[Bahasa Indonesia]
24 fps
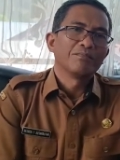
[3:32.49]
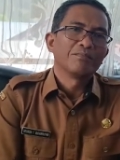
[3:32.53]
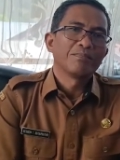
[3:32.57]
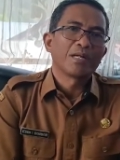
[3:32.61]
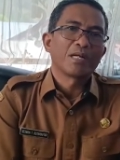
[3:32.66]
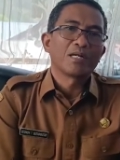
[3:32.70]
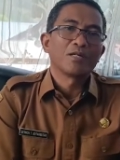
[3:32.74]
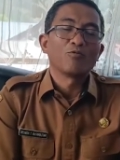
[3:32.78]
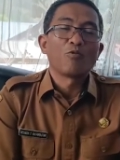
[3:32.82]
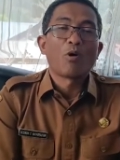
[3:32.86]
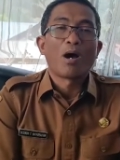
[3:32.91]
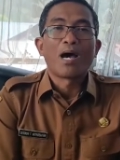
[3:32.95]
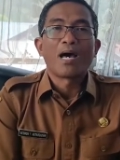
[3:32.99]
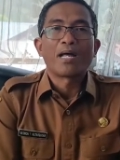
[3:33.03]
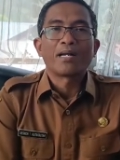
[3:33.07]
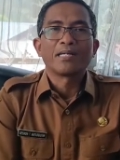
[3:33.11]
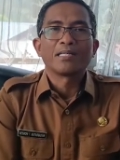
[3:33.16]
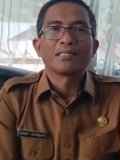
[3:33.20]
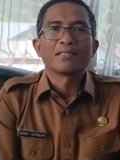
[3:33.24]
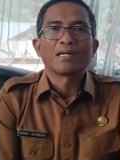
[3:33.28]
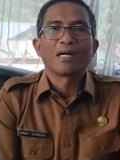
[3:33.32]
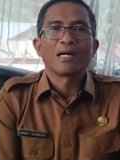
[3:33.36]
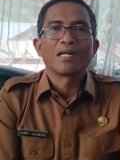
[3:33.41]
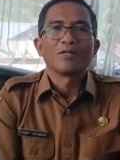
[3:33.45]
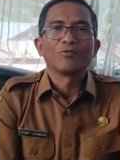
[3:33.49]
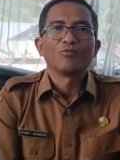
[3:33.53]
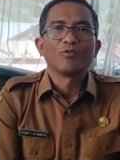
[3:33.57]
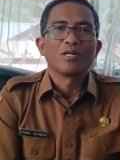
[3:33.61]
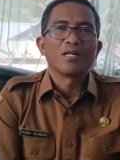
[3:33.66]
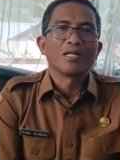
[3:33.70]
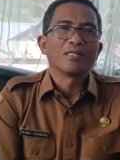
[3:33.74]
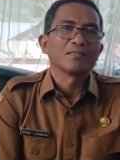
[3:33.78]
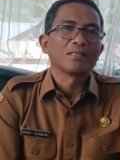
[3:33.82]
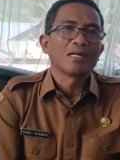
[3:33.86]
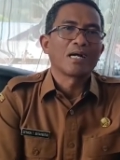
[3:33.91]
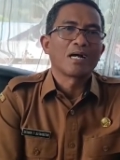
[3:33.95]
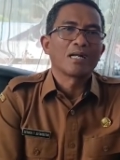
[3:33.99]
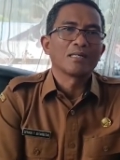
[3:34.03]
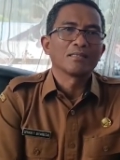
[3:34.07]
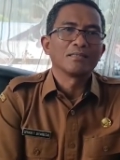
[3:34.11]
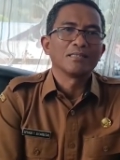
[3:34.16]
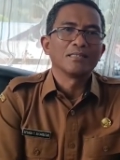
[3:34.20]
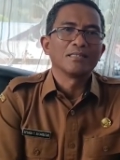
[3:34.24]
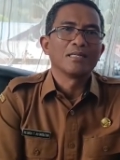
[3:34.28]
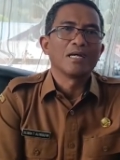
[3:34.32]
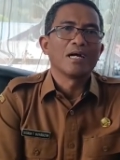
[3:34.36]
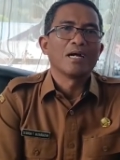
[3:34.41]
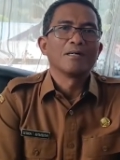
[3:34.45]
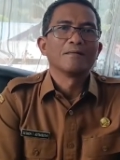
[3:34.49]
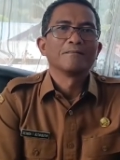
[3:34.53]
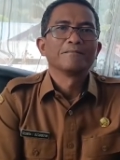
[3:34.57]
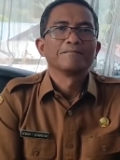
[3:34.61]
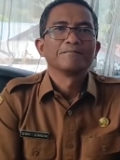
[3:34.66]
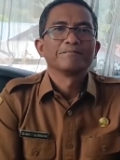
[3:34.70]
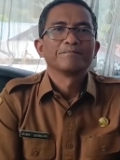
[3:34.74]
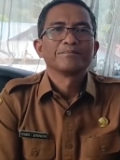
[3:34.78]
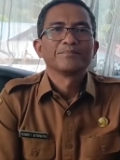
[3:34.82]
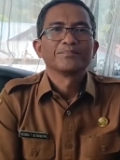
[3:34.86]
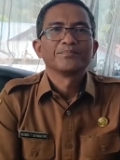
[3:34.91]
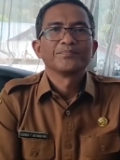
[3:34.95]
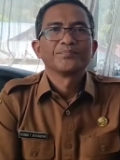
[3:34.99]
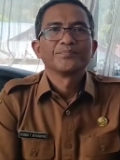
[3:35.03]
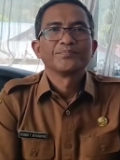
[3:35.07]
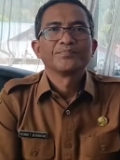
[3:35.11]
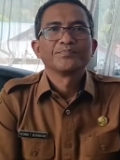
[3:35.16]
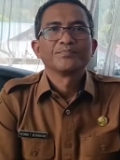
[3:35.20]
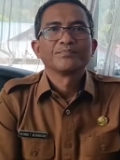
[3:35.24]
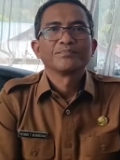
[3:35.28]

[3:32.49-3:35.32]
per dua hari tanggal 2 dan tanggal 3.